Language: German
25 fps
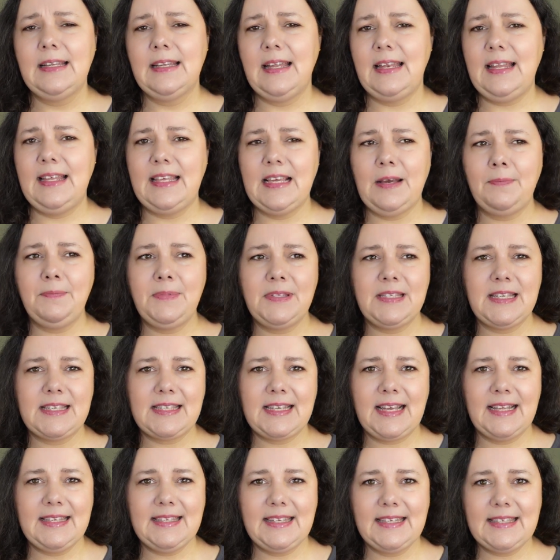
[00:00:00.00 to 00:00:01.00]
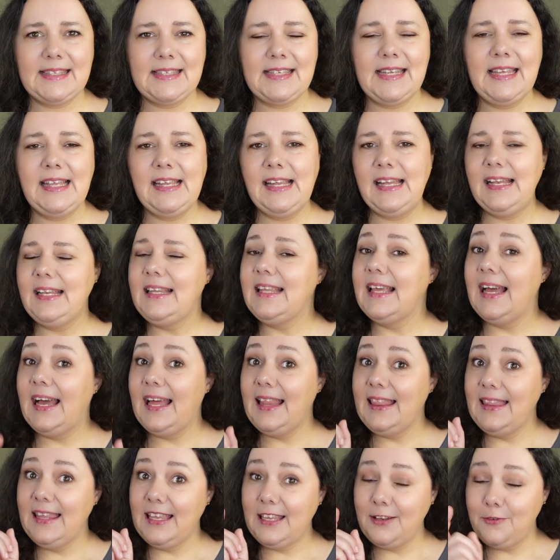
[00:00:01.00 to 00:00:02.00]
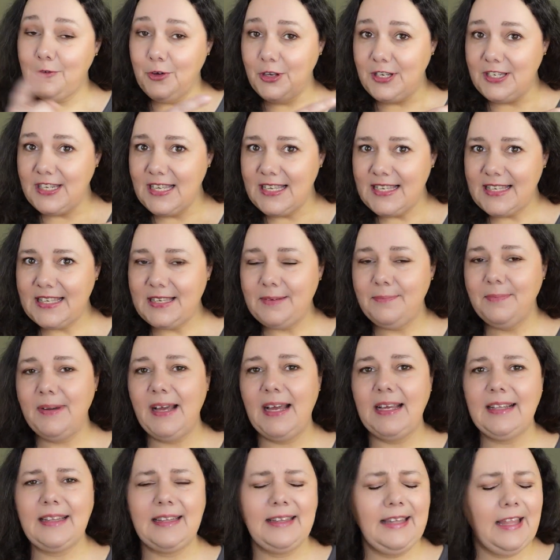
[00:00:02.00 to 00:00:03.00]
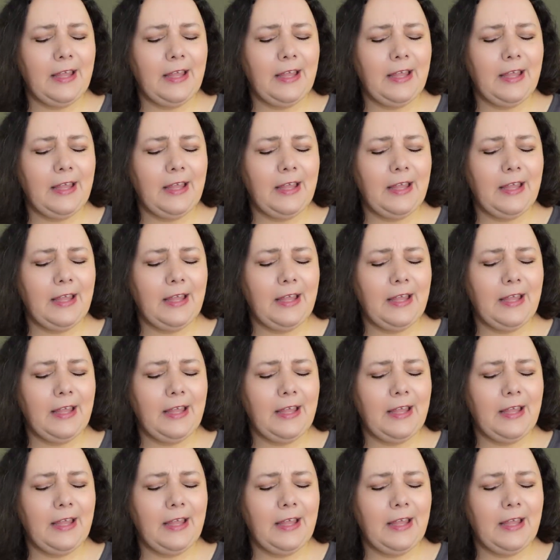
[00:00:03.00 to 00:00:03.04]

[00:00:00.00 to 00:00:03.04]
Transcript: denn ich habe dieses ganze Zählen ja nicht für dich gemacht,